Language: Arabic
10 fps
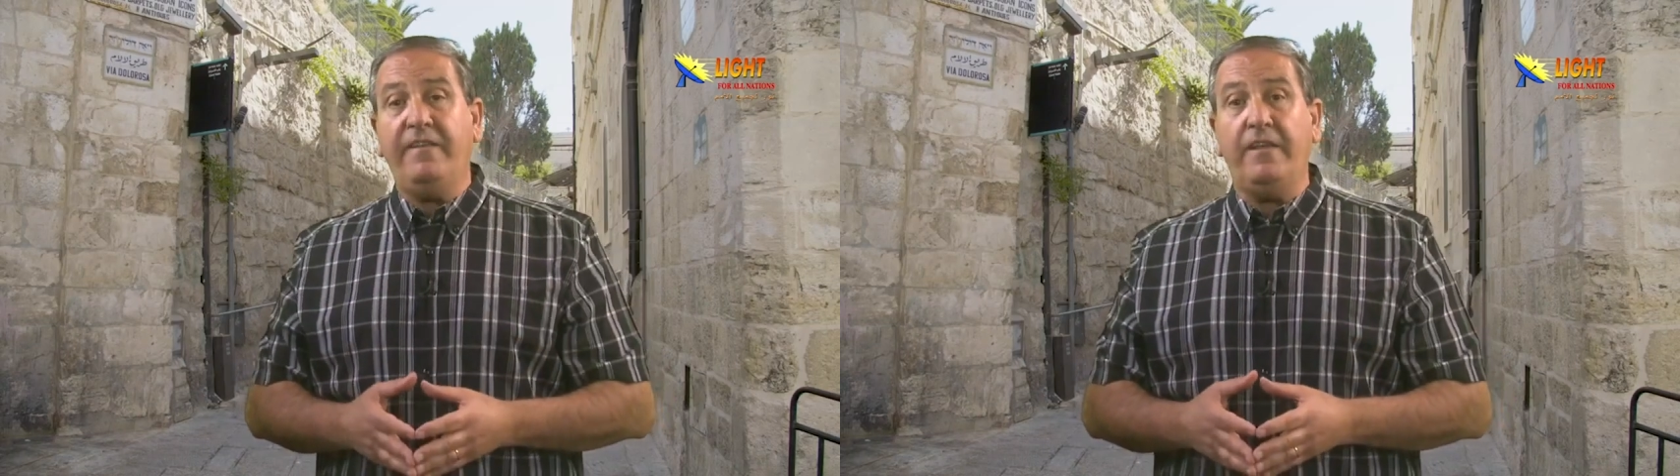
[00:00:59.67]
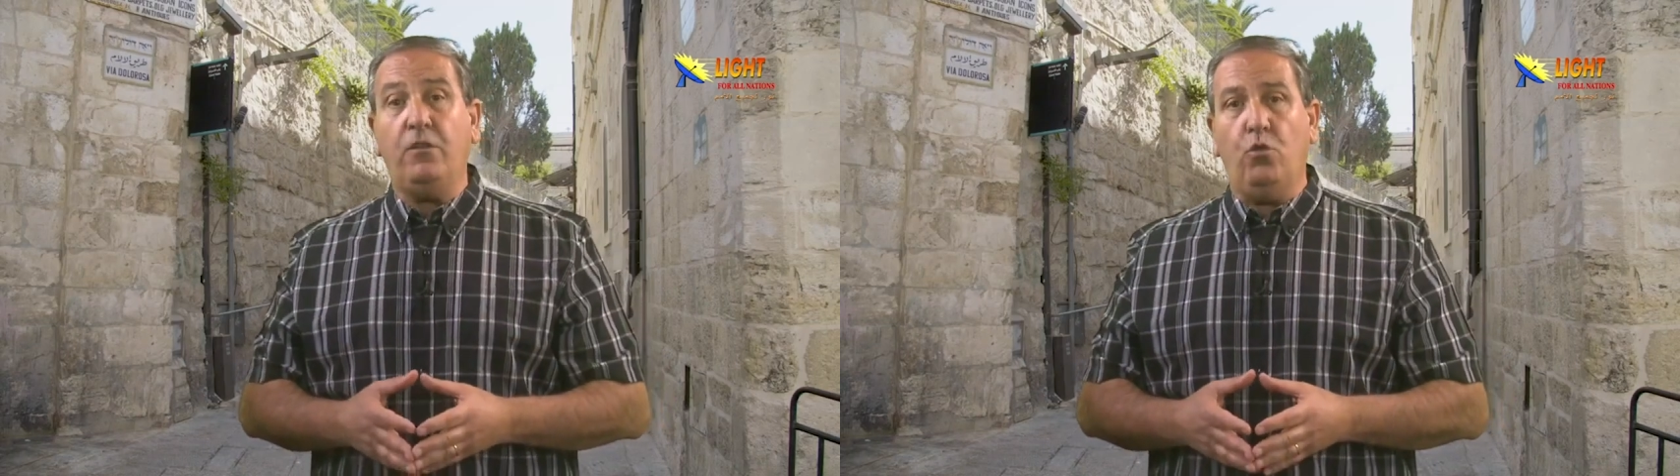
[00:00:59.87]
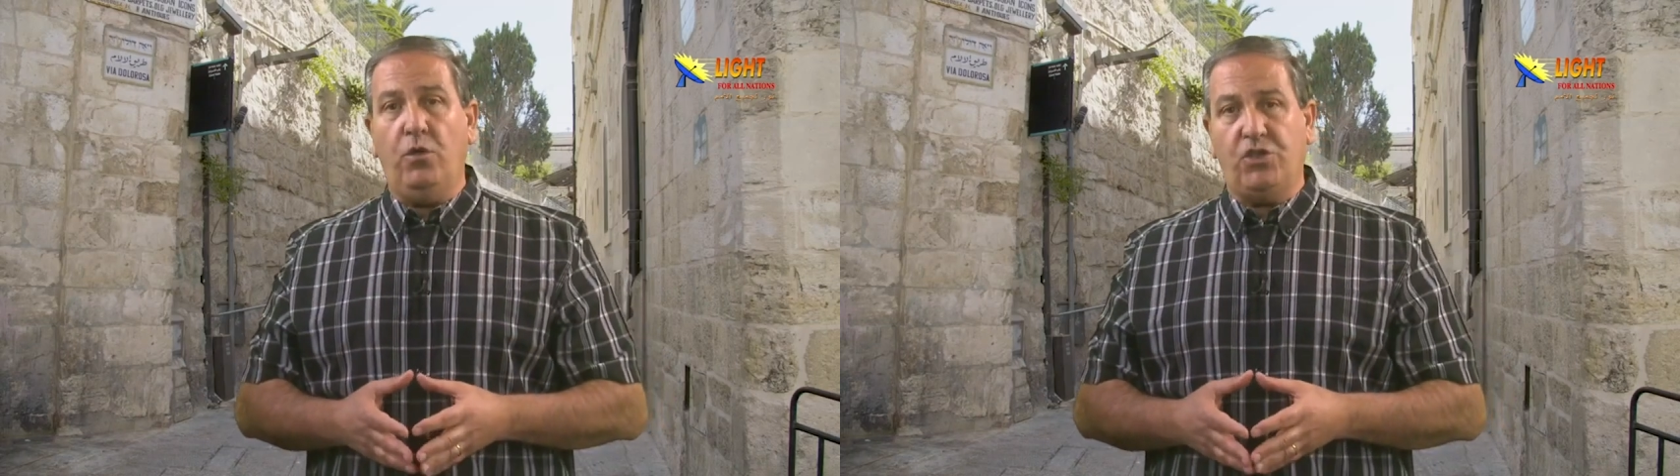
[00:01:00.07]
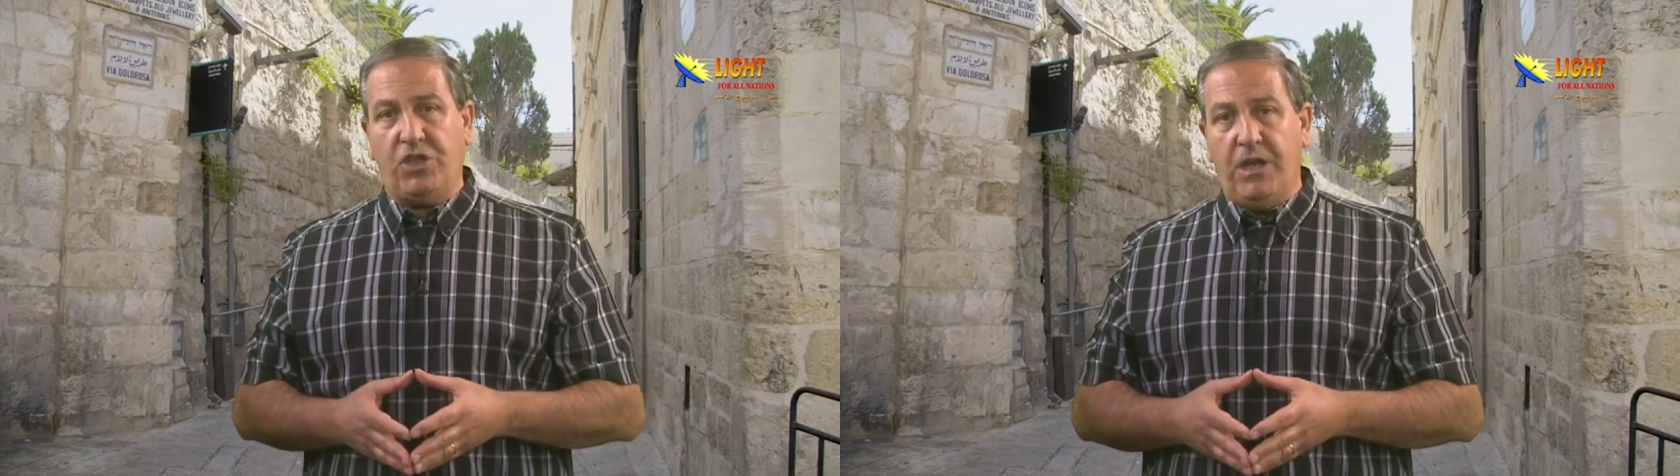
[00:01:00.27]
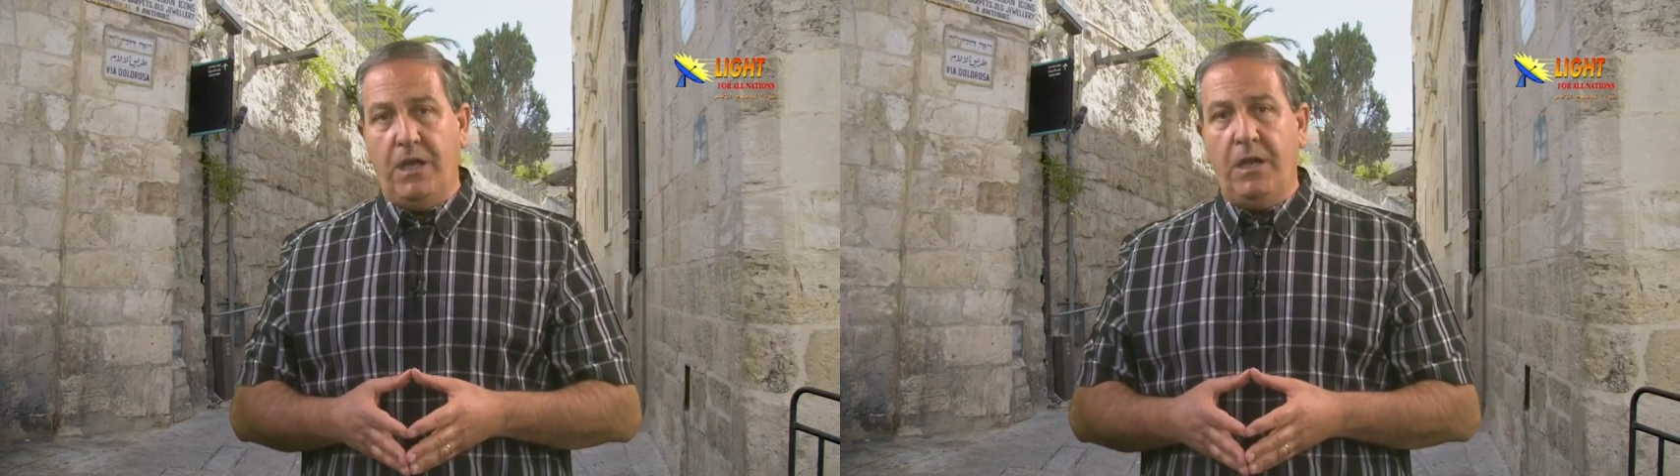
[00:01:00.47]

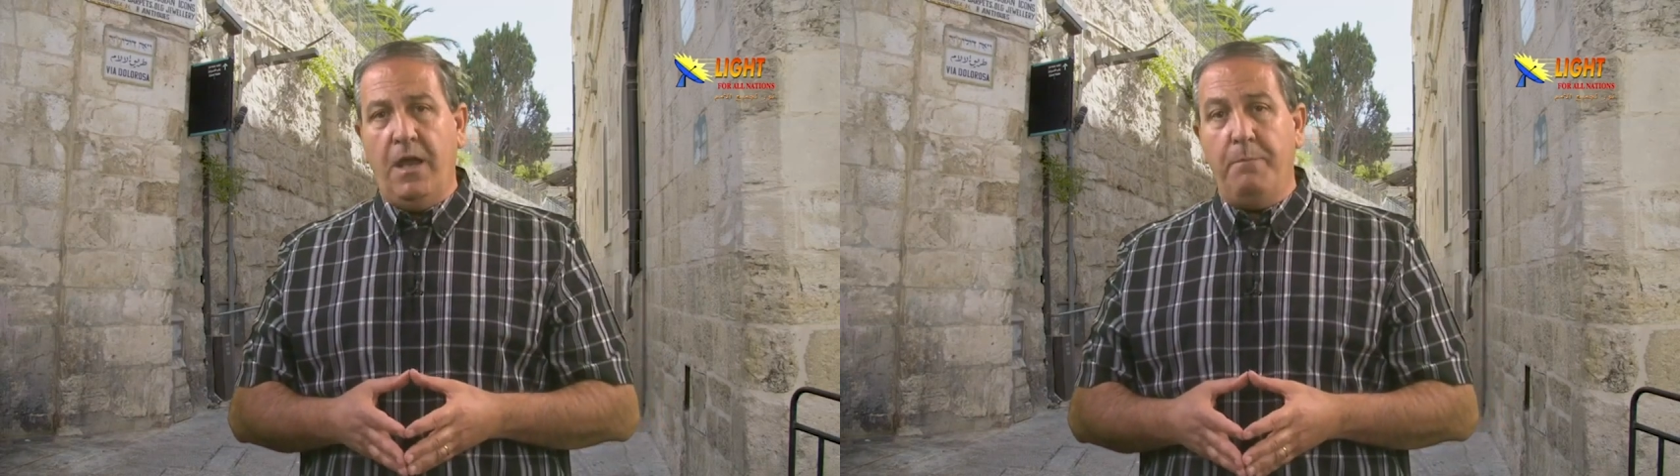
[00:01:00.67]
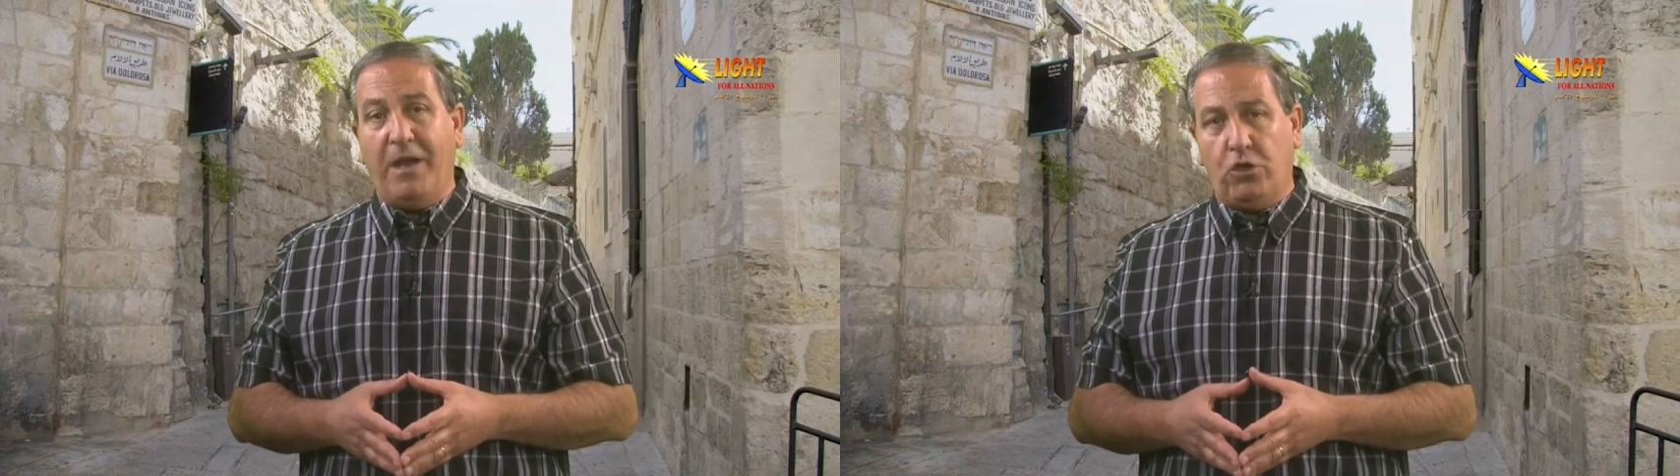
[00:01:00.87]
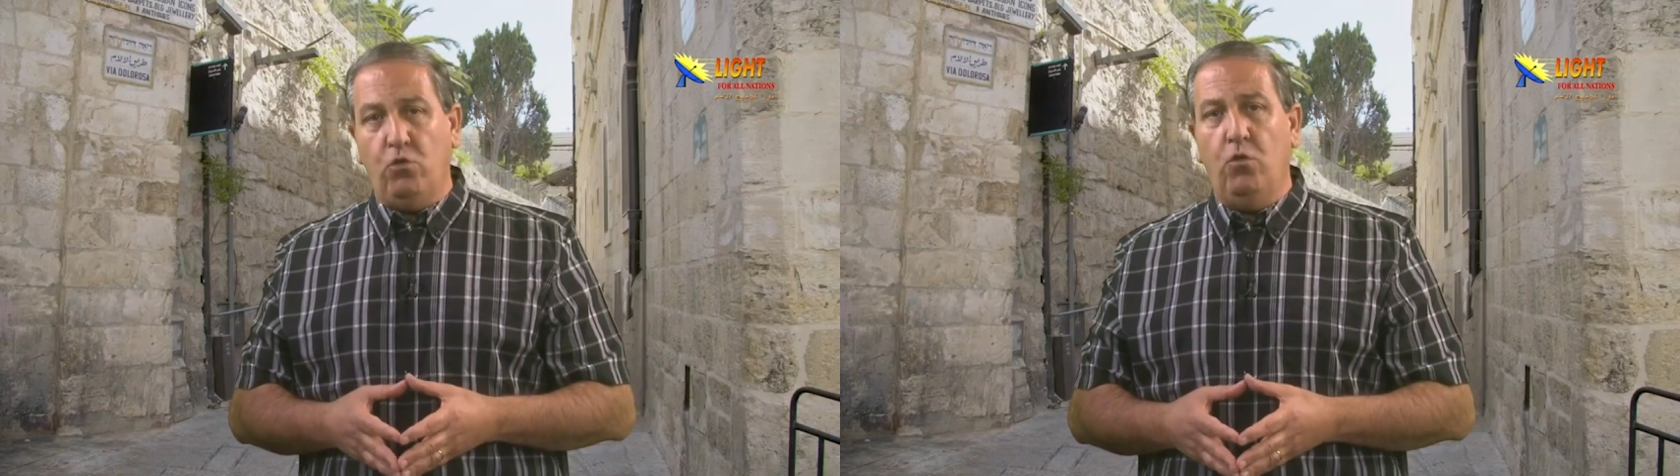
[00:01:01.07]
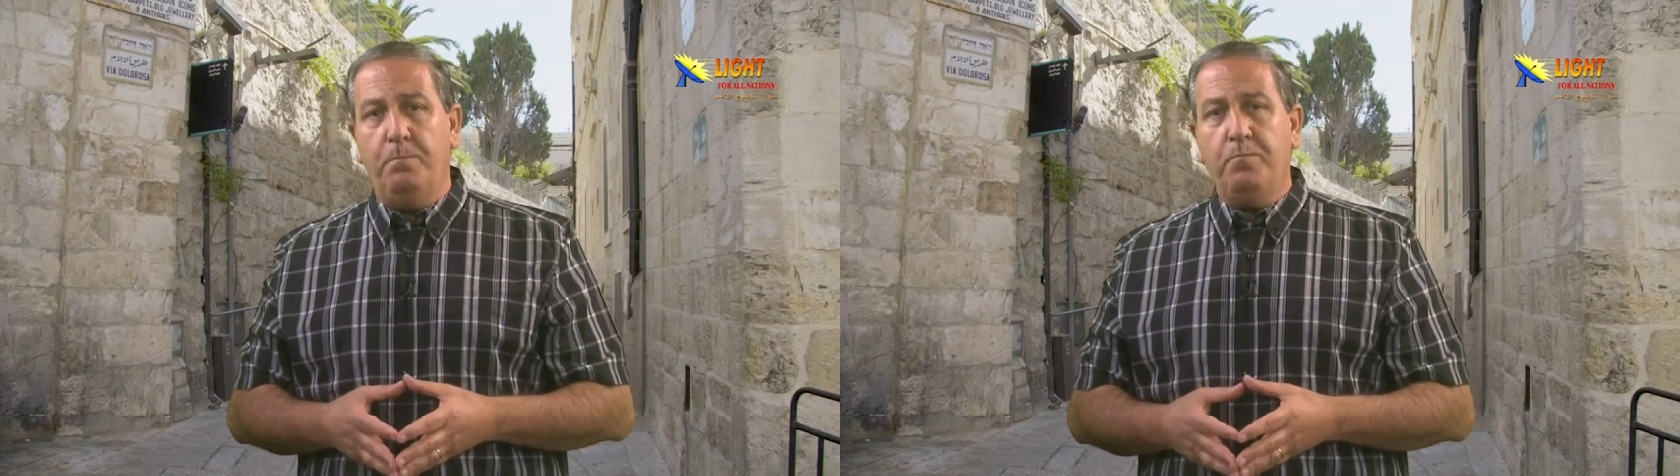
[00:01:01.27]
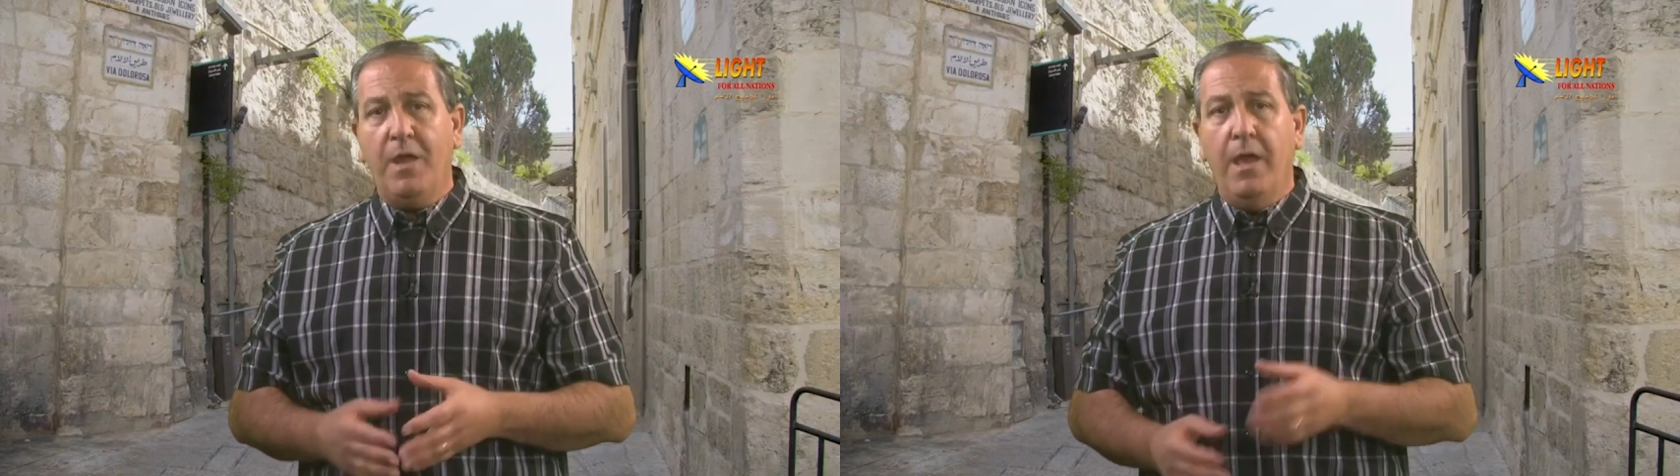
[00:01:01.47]
26 مكتوب